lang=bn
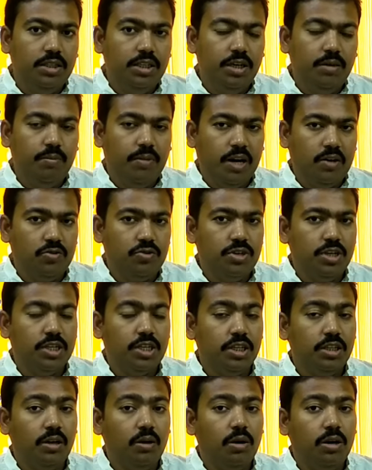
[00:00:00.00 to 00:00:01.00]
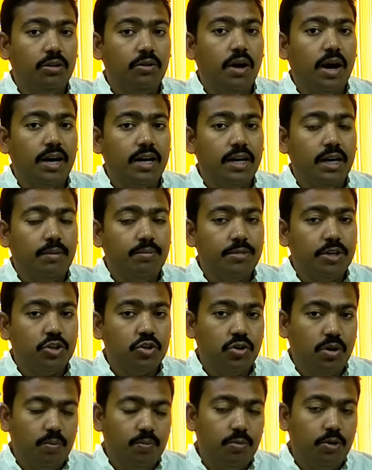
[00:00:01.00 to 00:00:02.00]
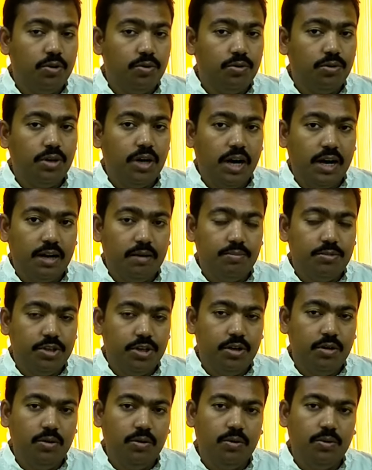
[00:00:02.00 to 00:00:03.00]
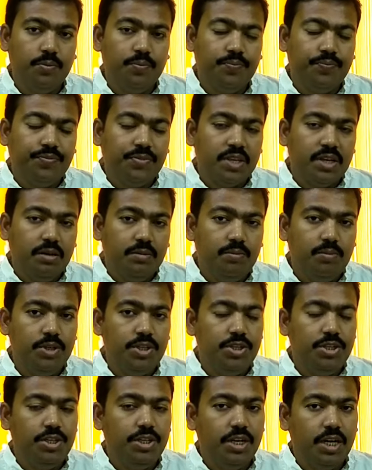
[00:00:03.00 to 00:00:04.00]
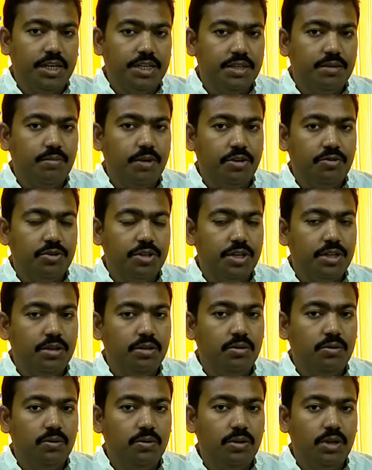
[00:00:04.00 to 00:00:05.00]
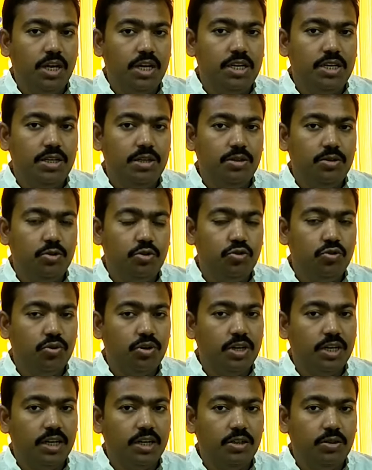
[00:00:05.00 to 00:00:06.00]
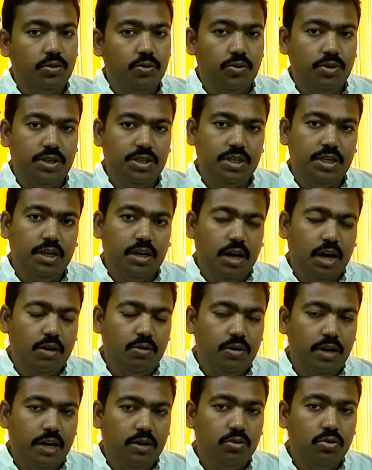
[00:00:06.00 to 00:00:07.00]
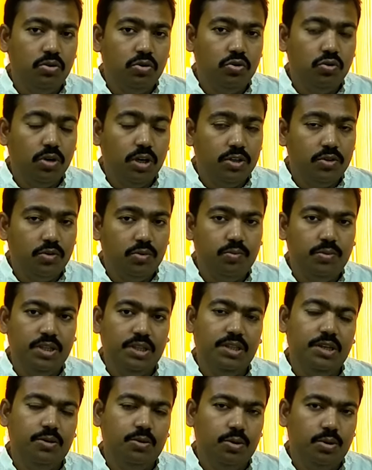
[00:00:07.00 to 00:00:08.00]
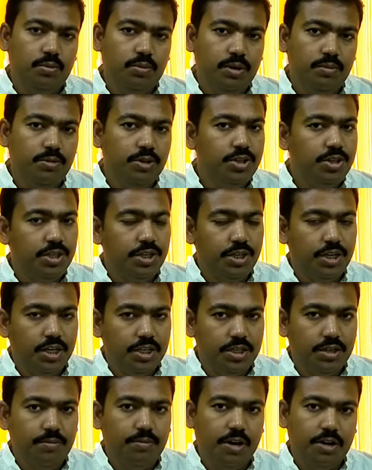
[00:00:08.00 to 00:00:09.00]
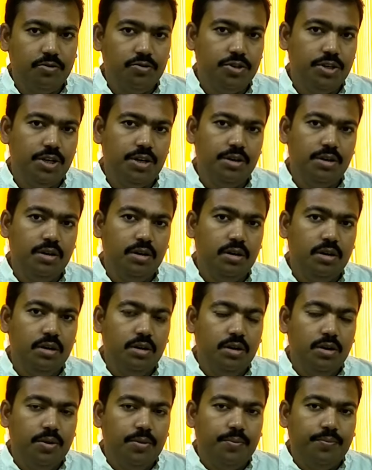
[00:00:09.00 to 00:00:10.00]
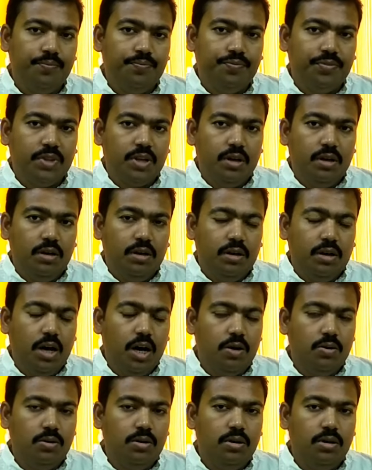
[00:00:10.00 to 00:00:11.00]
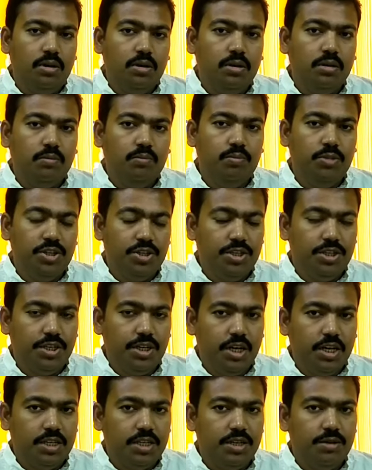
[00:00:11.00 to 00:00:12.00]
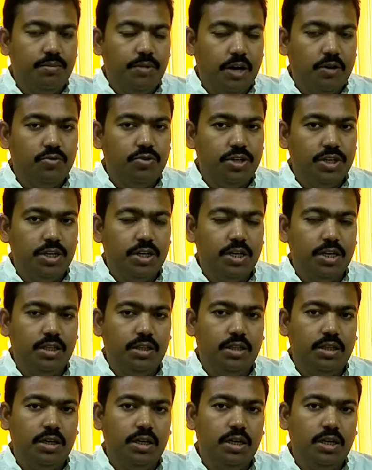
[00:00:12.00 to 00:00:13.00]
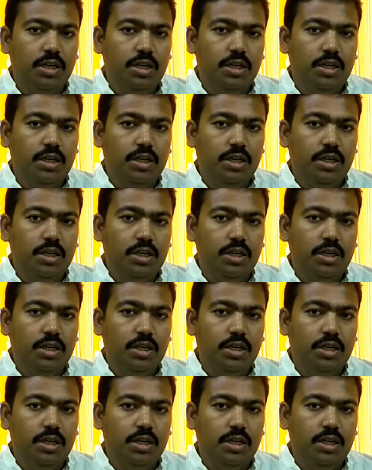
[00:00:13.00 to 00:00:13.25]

যে মানুষটার সাথে হয়তো আগে আপনার সম্পর্ক খারাপ ছিল বৃশ্চিক রাশির মানুষের কিন্তু এই যোগটা কিন্তু রয়েছে কারণ এখন যোগাযোগ বৃদ্ধি করবে বৃশ্চিক রাশির মানুষের কারণ বৃশ্চিক রাশির মানুষের ক্ষেত্রে